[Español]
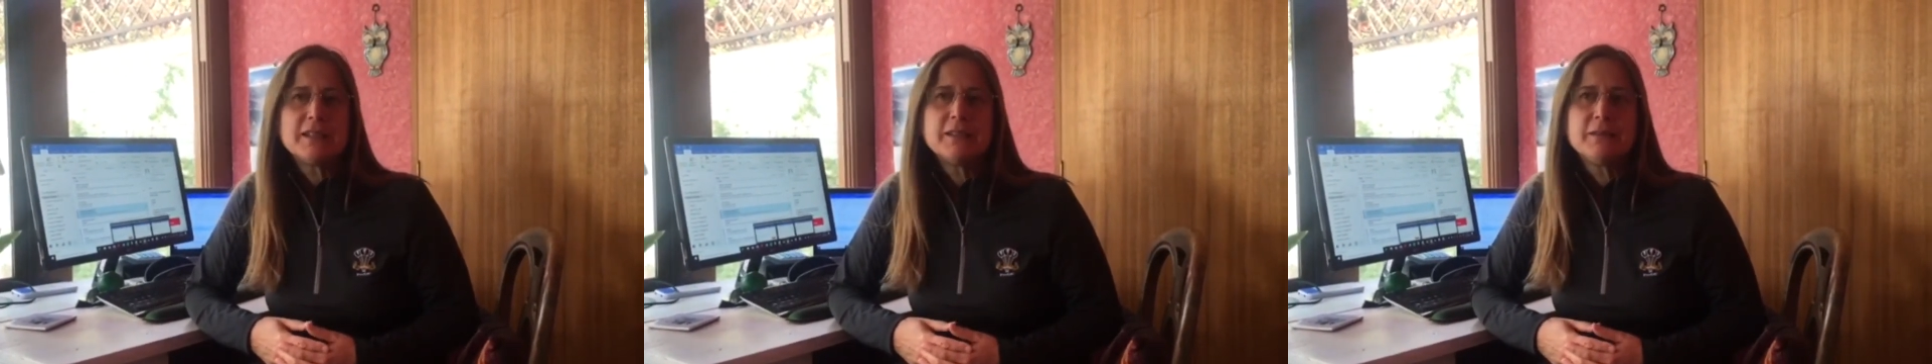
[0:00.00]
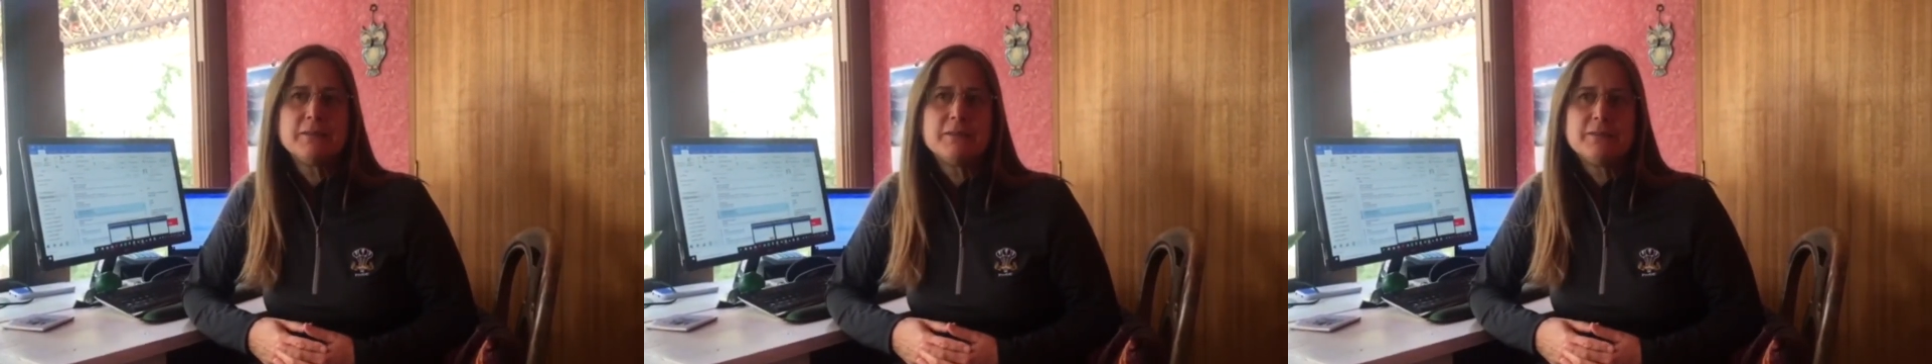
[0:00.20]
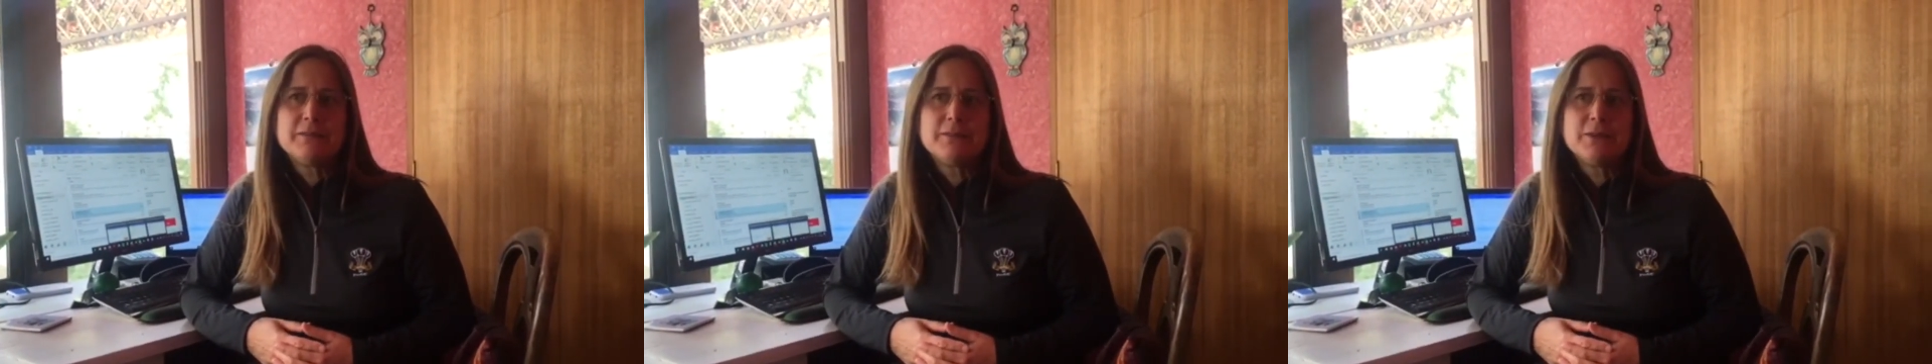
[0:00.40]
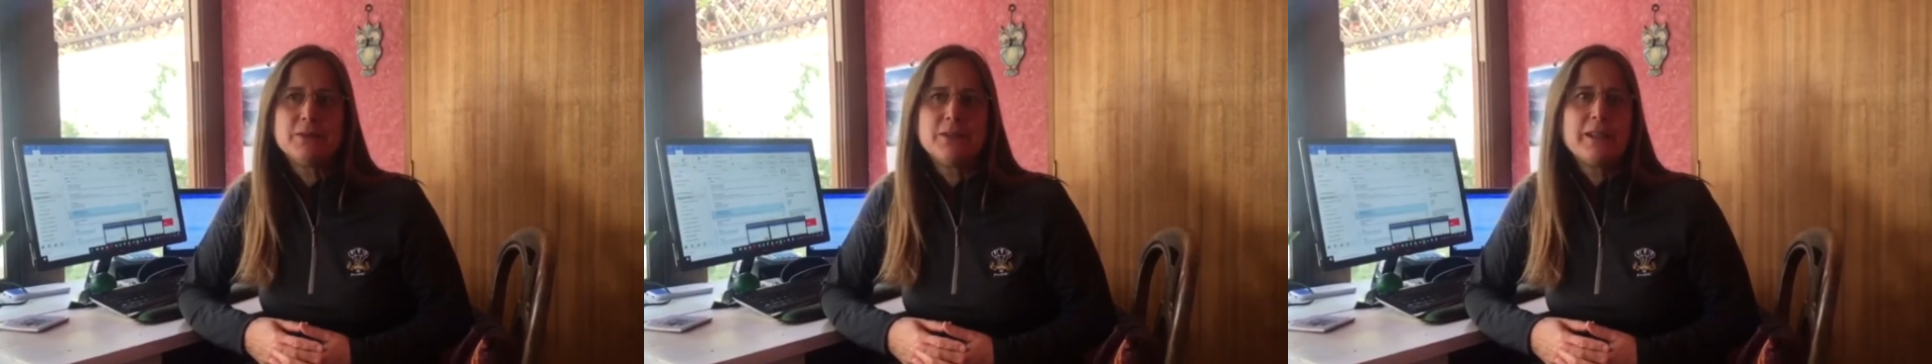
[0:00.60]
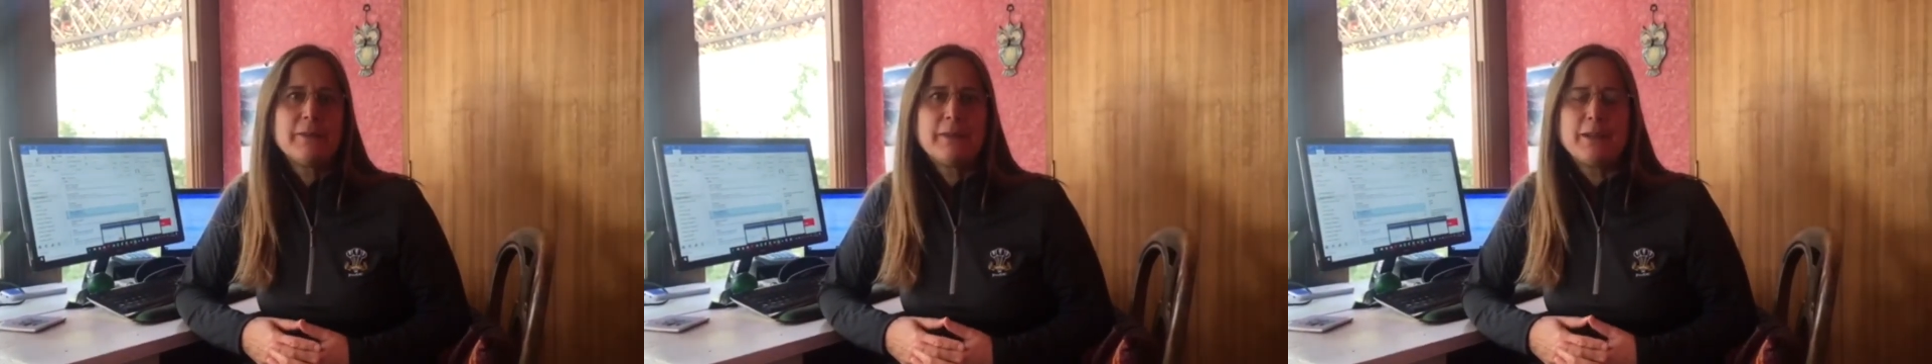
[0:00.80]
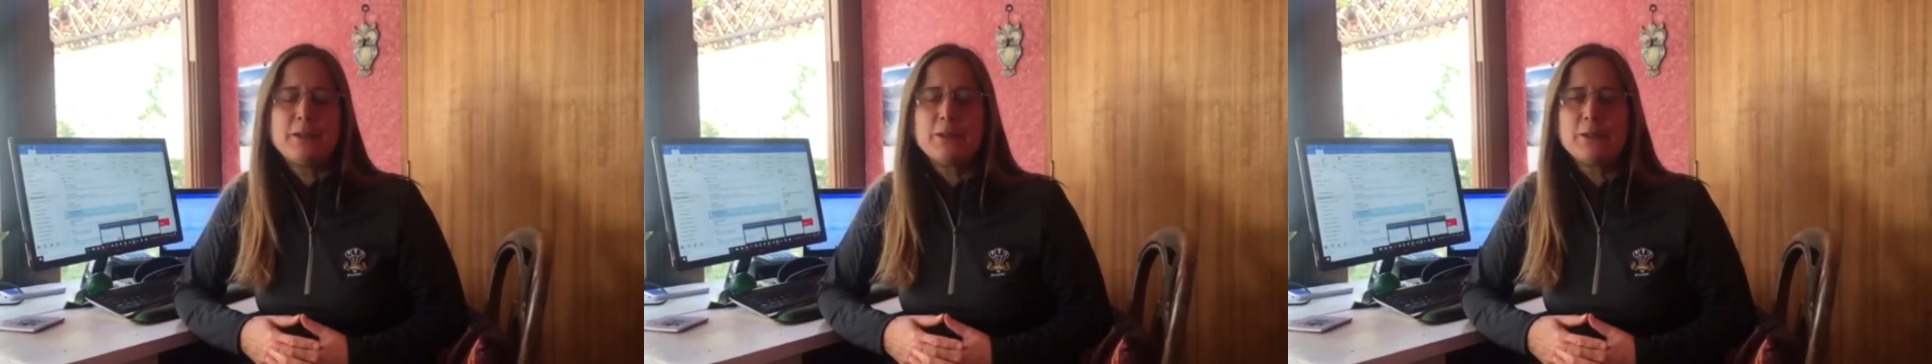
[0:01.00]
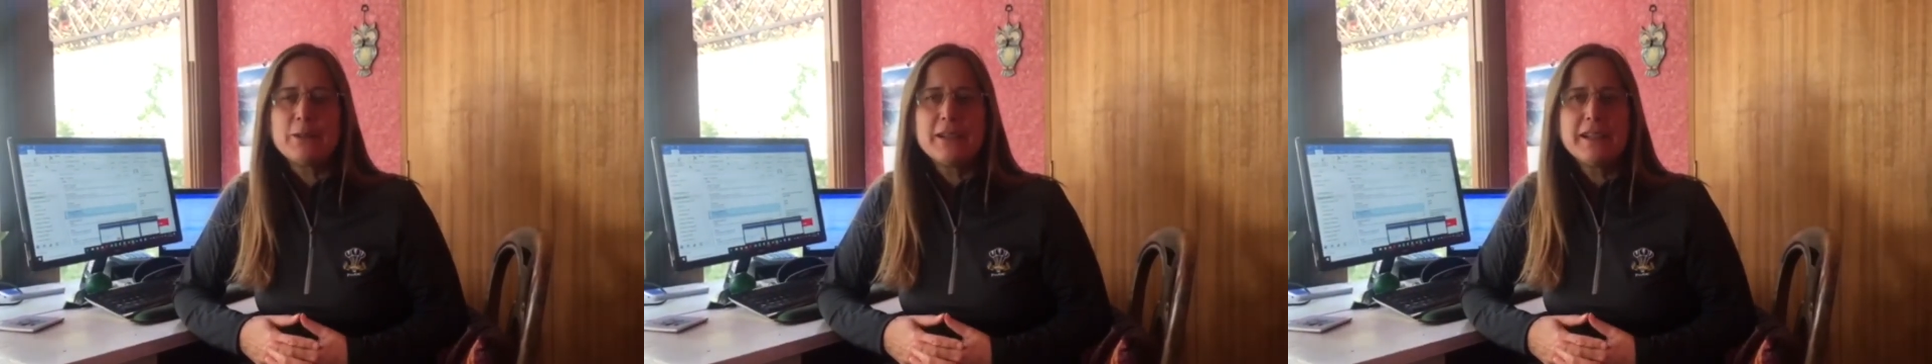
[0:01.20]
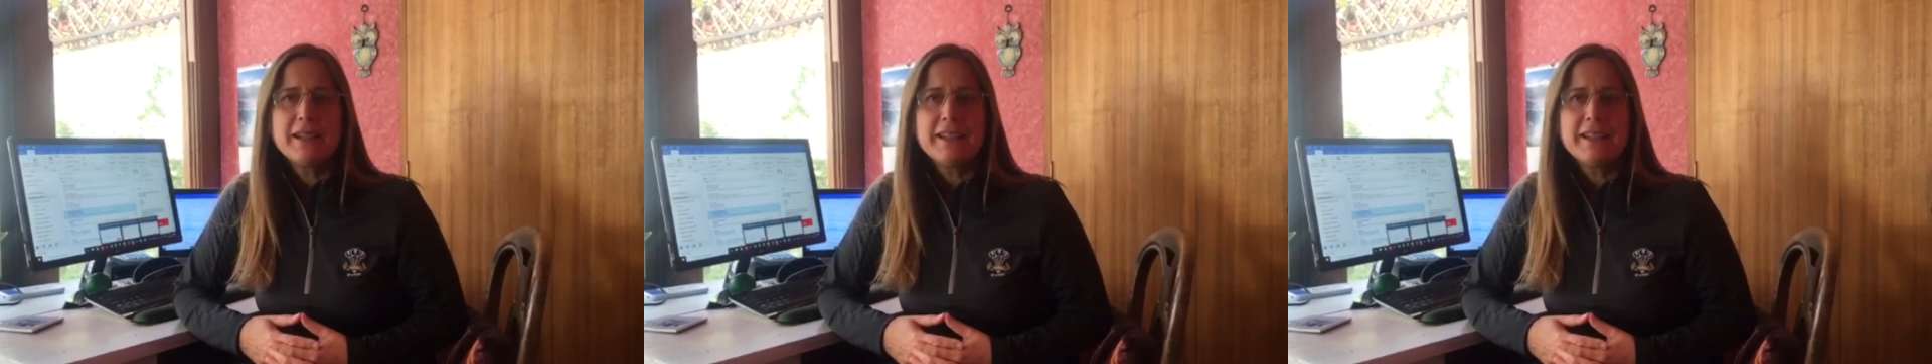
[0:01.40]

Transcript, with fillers: eh, con la mayor